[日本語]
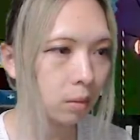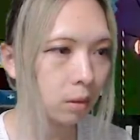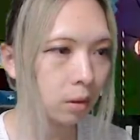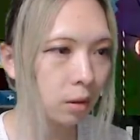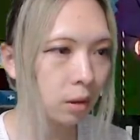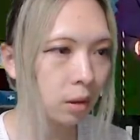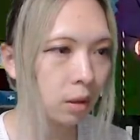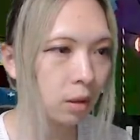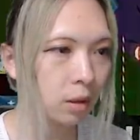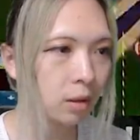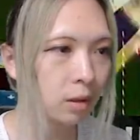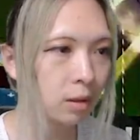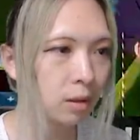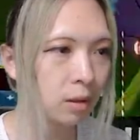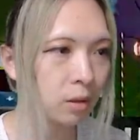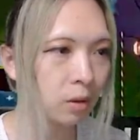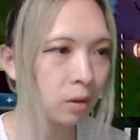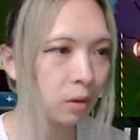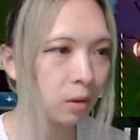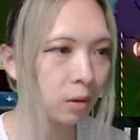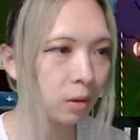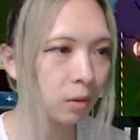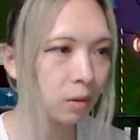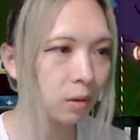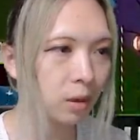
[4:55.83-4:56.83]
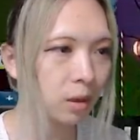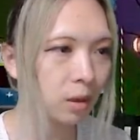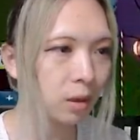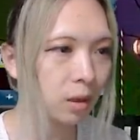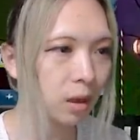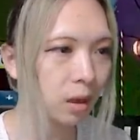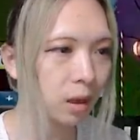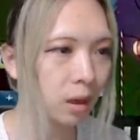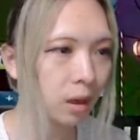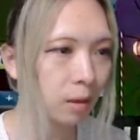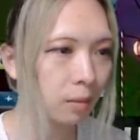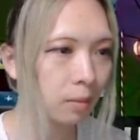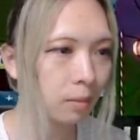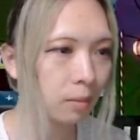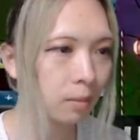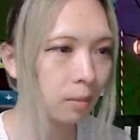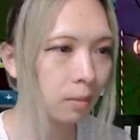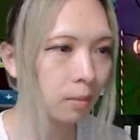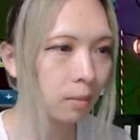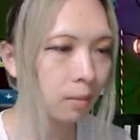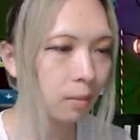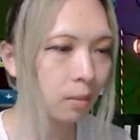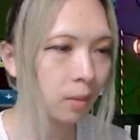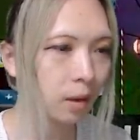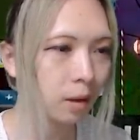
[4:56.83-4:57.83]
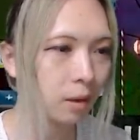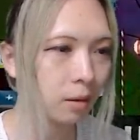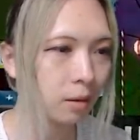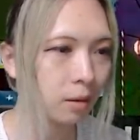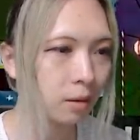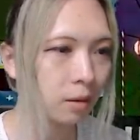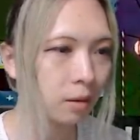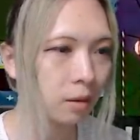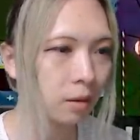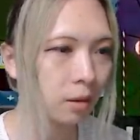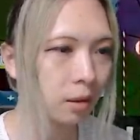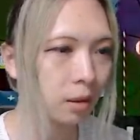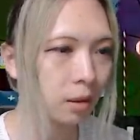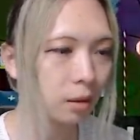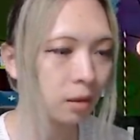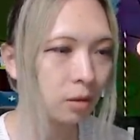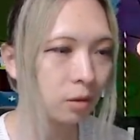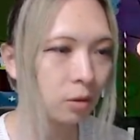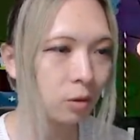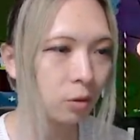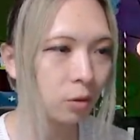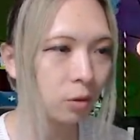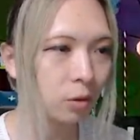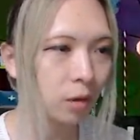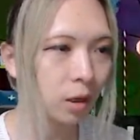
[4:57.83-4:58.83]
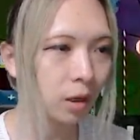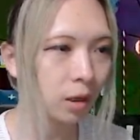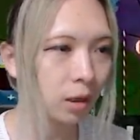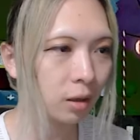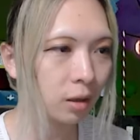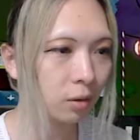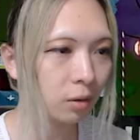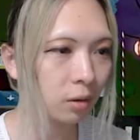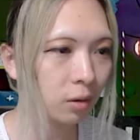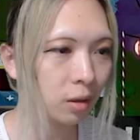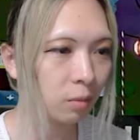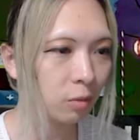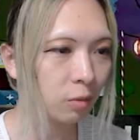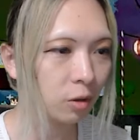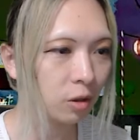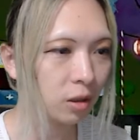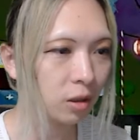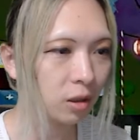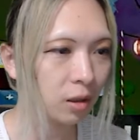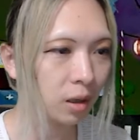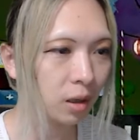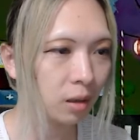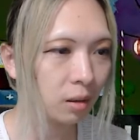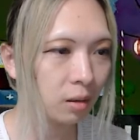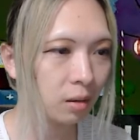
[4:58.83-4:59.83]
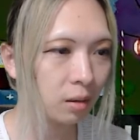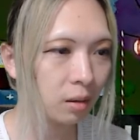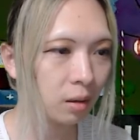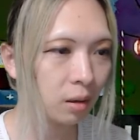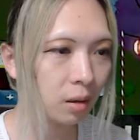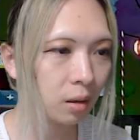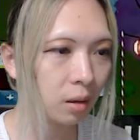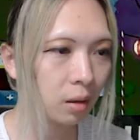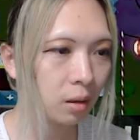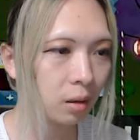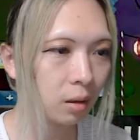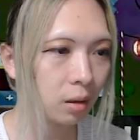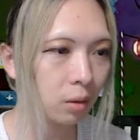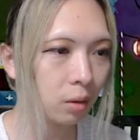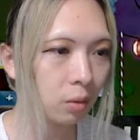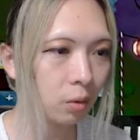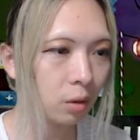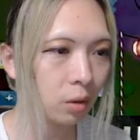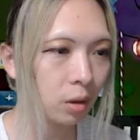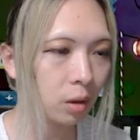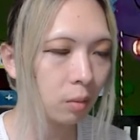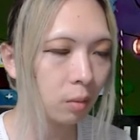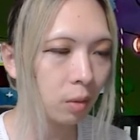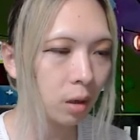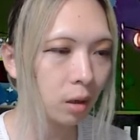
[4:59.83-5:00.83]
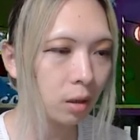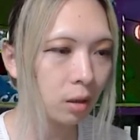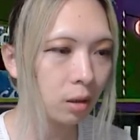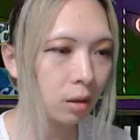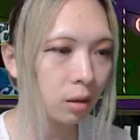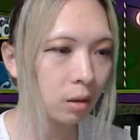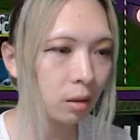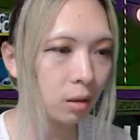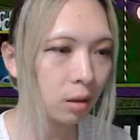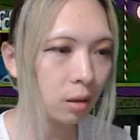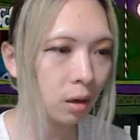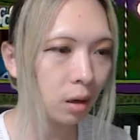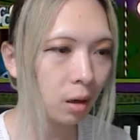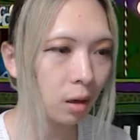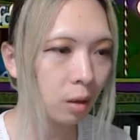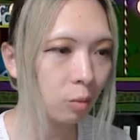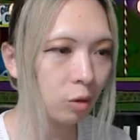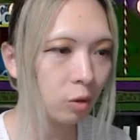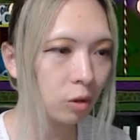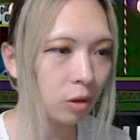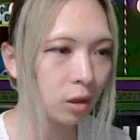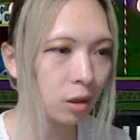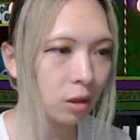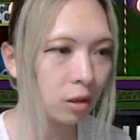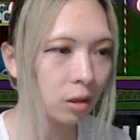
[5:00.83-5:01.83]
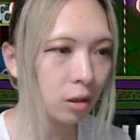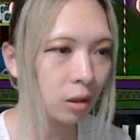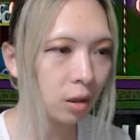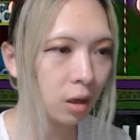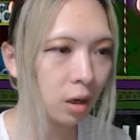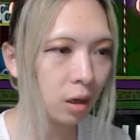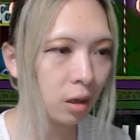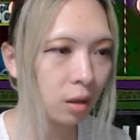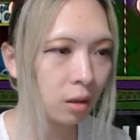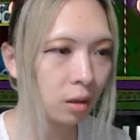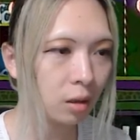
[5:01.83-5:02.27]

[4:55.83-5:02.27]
一丁いいね蝶が出ると気持ちいいねでこれでまあヒッタからもしかしたら